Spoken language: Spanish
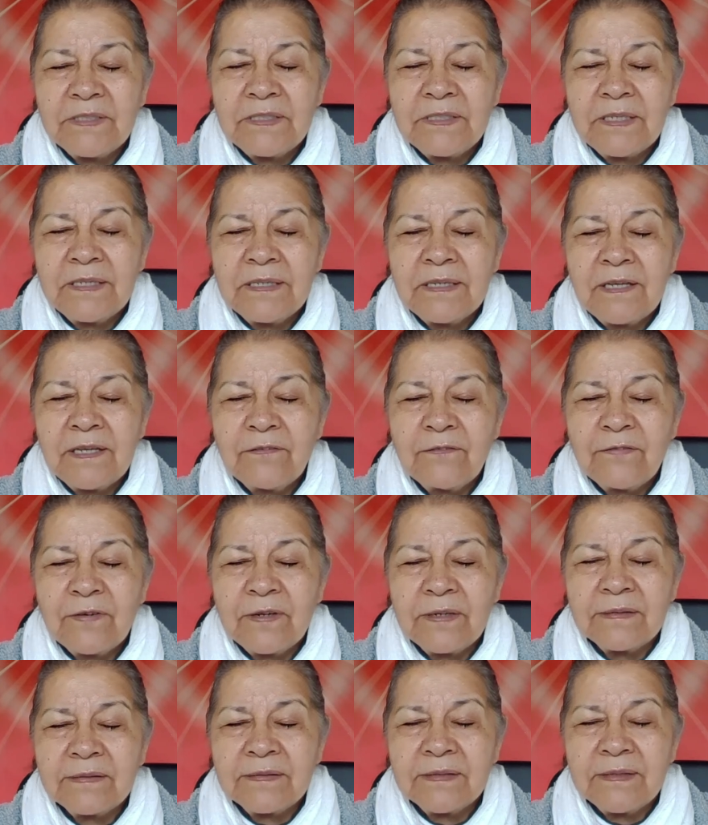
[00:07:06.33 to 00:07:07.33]
llena de
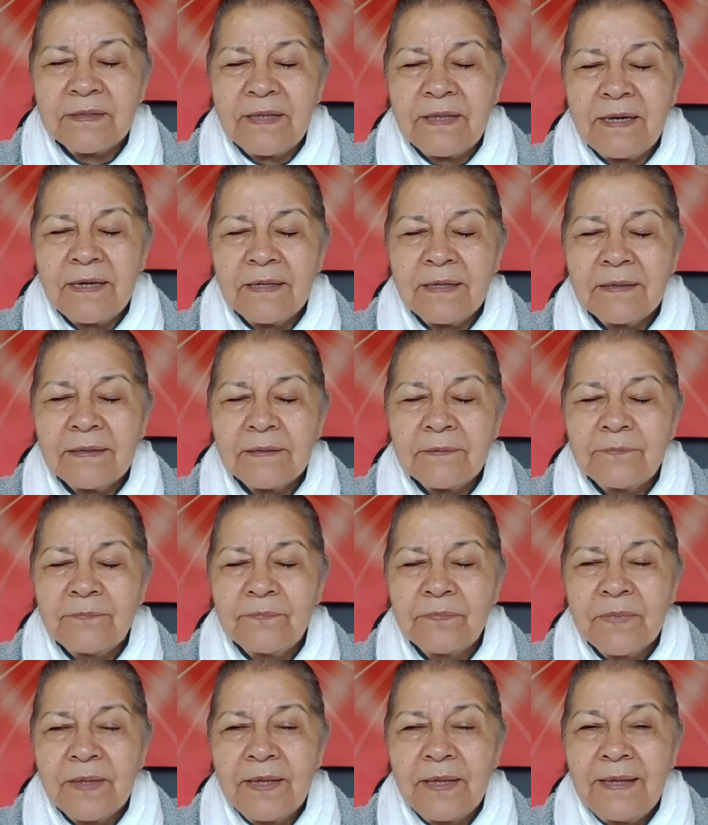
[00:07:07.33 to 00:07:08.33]
felicidad
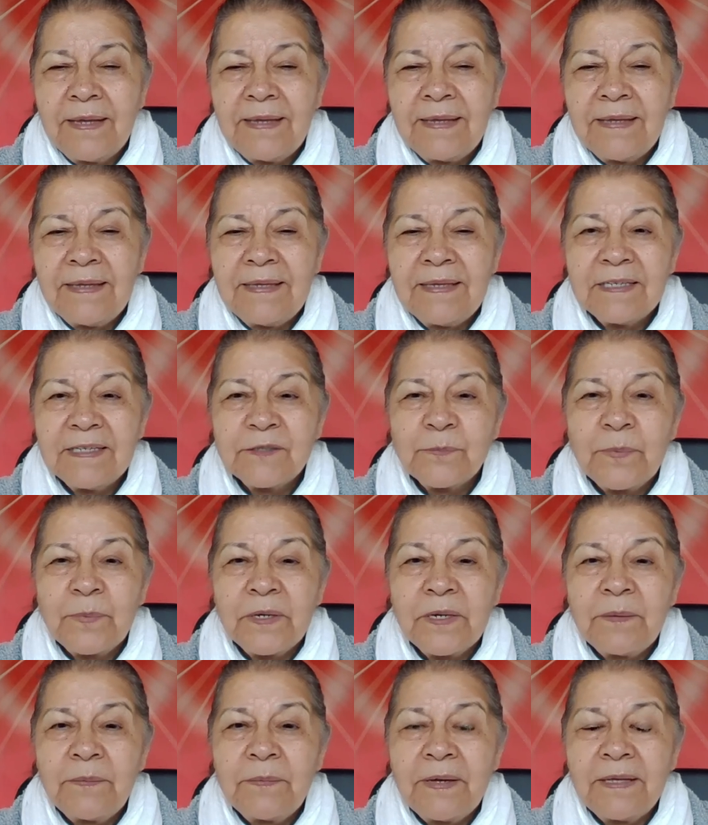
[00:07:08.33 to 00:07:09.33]
y
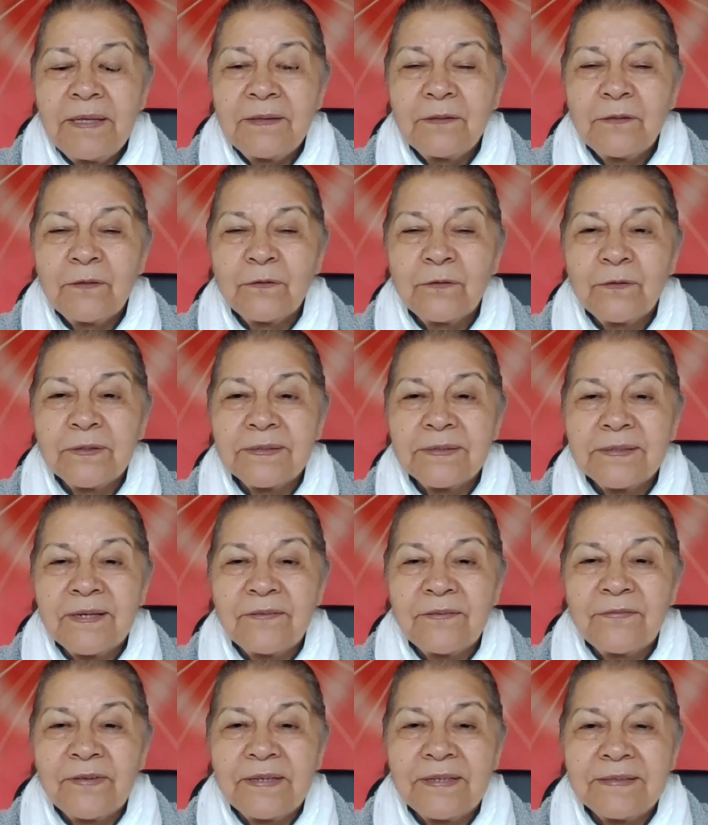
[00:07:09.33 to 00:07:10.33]
experimento
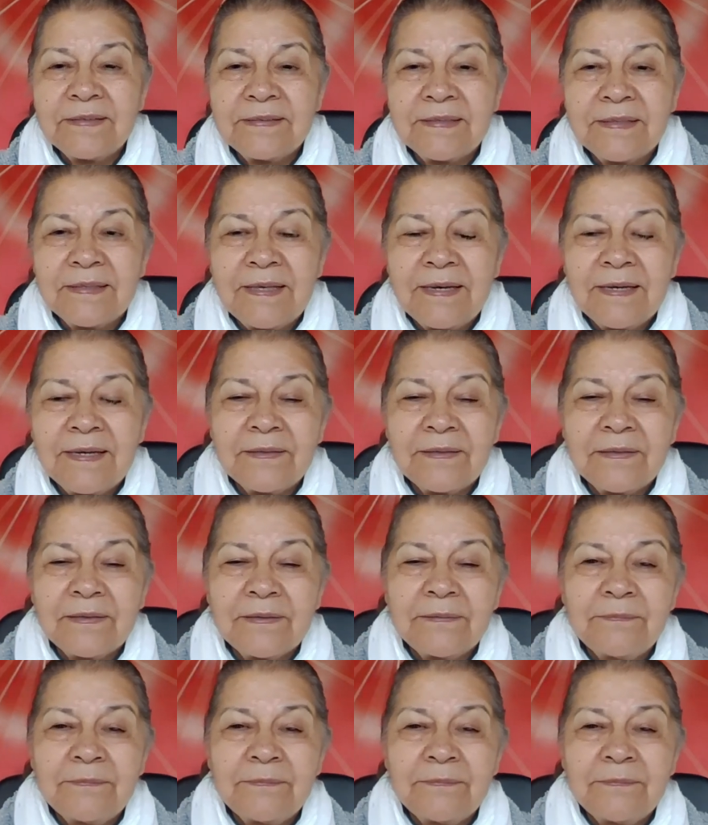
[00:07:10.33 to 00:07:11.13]
esa felicidad.